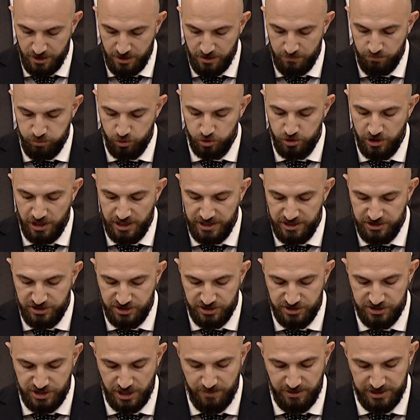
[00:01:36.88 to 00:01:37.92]
Bu değer
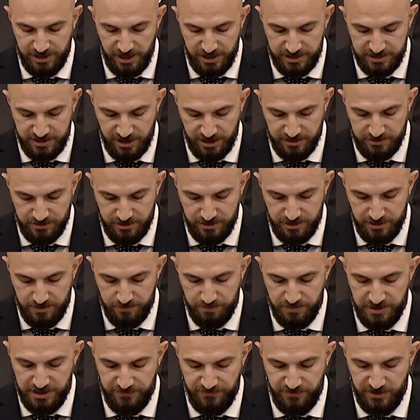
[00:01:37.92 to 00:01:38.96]
için çabalarken
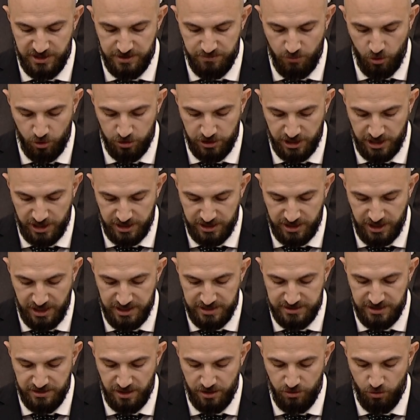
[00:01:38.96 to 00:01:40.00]
bir firma olarak
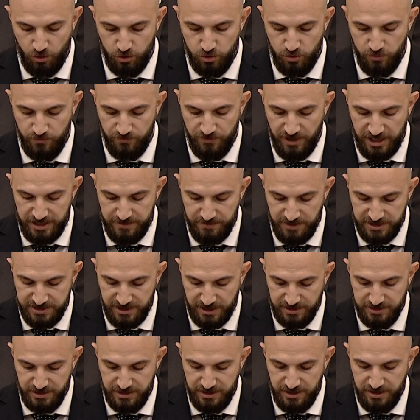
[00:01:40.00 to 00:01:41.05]
kaliteden ödün
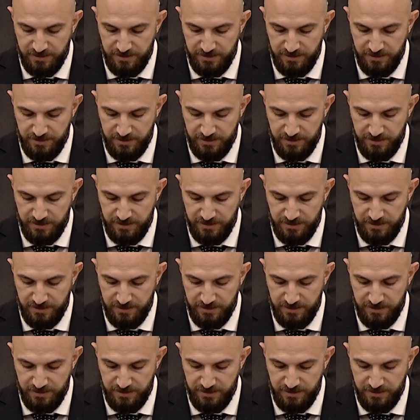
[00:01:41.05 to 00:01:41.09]
vermeden